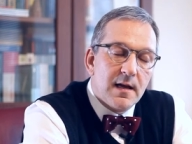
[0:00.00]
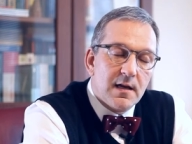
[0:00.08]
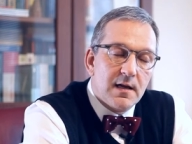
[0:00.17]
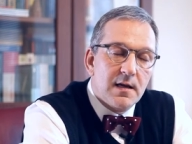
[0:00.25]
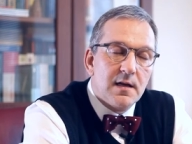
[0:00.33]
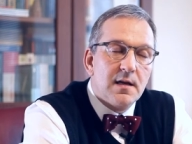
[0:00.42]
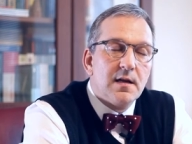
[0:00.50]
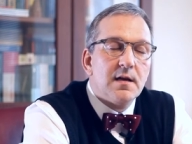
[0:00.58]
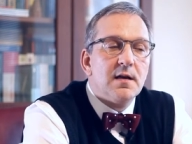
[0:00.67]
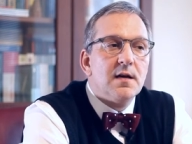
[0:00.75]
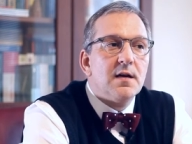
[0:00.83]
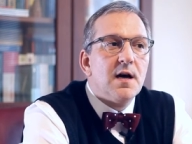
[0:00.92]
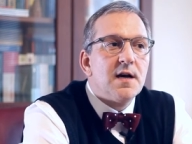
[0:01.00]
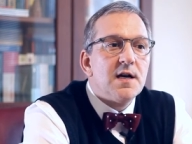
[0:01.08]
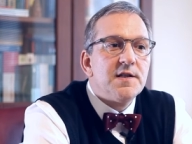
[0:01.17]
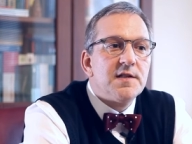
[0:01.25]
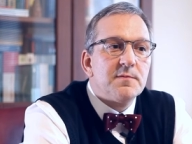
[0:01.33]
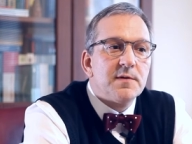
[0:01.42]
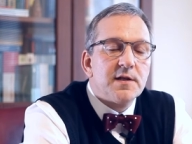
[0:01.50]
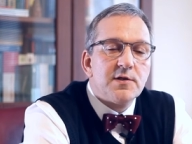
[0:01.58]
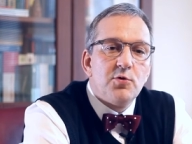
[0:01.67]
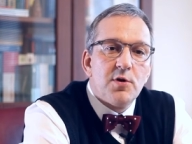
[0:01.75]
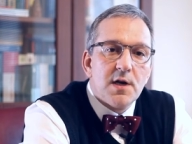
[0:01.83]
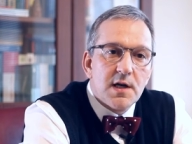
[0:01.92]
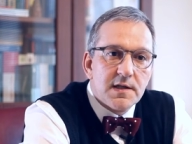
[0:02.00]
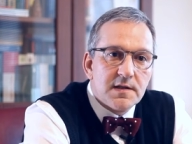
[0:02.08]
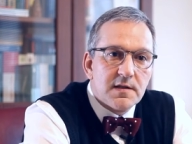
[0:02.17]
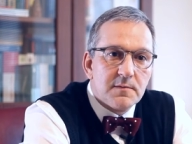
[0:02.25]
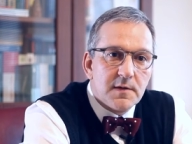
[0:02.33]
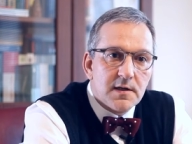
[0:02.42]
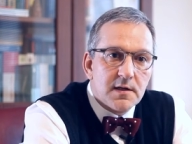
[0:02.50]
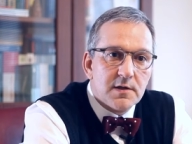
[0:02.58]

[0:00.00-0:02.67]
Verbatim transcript: e, araştırmak için ön araştırmalar